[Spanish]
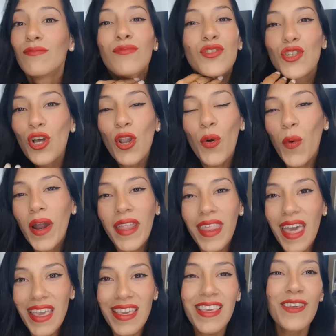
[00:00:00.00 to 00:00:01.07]
yo lo guardé
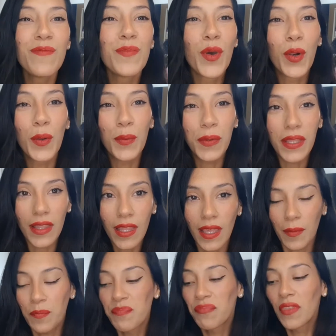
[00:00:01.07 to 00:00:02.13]
ahí y me
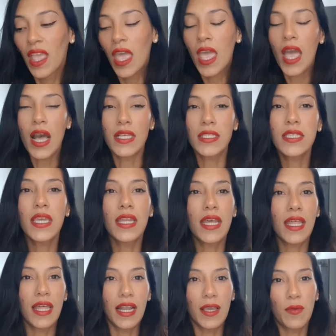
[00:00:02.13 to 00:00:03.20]
olvidé. Así que
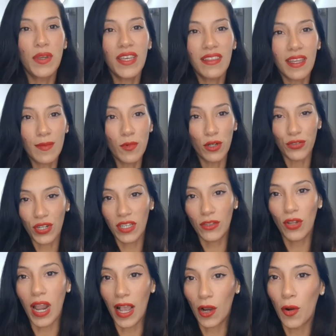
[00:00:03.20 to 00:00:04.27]
nada, les voy a estar mostrando
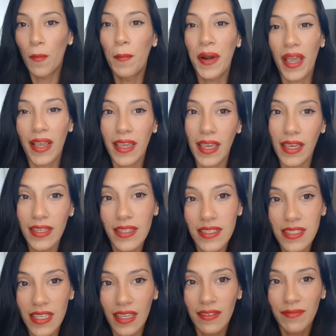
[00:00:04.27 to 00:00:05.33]
las compras que
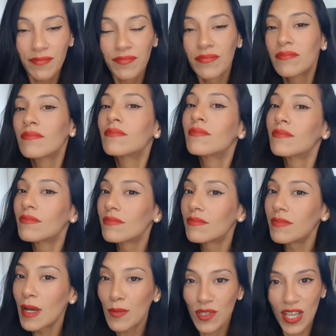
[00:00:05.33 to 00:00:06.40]
hice.
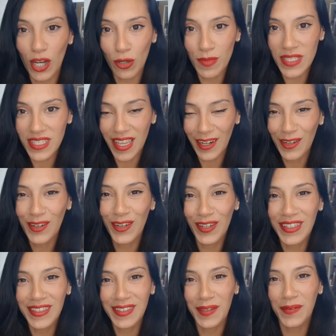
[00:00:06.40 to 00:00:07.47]
Vamos a comenzar con
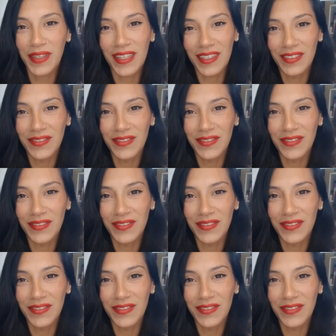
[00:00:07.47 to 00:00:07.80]
este video.